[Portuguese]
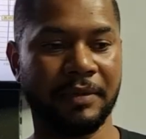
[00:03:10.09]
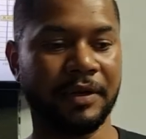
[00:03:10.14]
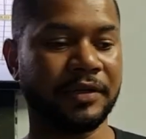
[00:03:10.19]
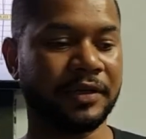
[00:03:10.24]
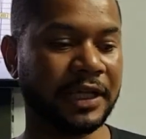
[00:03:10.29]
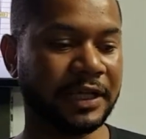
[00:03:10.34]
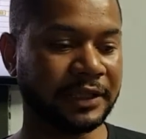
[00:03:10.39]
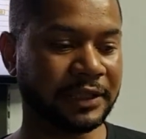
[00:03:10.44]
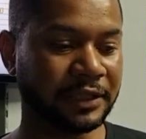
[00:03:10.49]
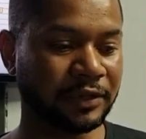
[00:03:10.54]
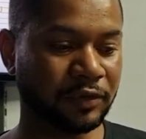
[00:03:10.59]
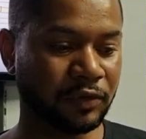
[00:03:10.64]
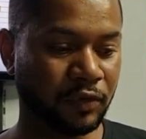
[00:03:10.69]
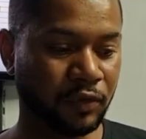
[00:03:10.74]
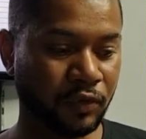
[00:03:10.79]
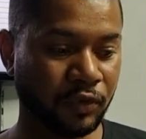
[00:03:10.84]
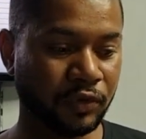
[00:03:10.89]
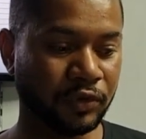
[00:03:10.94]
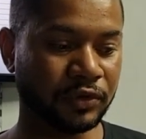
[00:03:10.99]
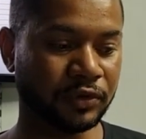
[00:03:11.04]
não tem tanto
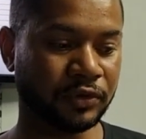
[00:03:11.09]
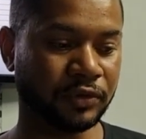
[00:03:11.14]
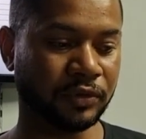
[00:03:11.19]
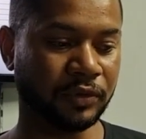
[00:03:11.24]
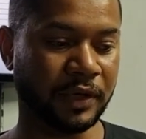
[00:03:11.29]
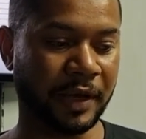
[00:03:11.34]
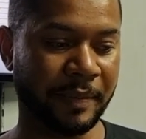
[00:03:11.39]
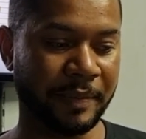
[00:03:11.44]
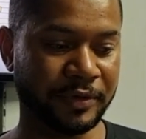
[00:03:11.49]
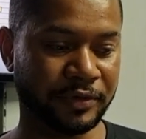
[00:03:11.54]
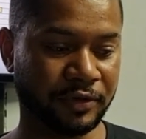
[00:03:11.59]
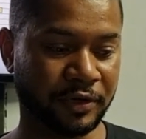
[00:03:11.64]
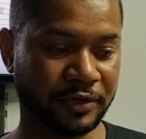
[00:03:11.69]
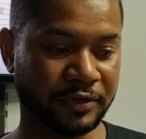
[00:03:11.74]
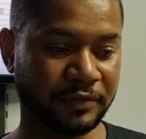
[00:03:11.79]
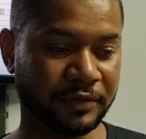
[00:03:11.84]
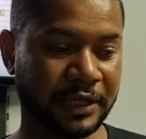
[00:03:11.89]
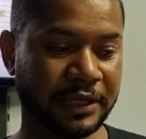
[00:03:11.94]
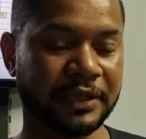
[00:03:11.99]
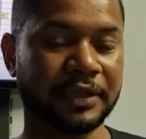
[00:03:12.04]
curso, o
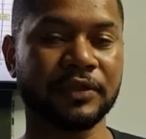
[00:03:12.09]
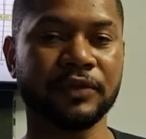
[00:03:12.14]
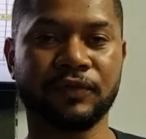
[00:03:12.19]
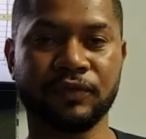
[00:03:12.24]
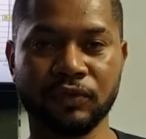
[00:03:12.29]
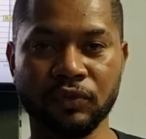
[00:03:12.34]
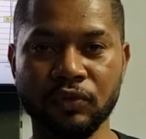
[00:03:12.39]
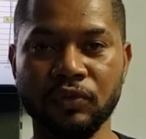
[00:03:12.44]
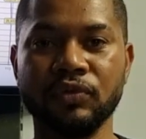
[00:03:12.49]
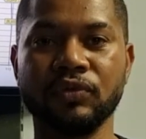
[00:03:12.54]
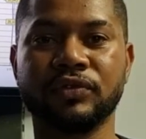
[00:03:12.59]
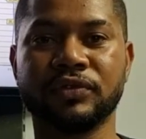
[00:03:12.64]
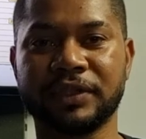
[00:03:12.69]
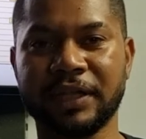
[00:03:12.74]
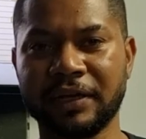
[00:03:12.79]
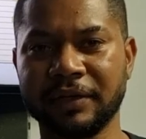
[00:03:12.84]
cabeçote não tem tanto fluxo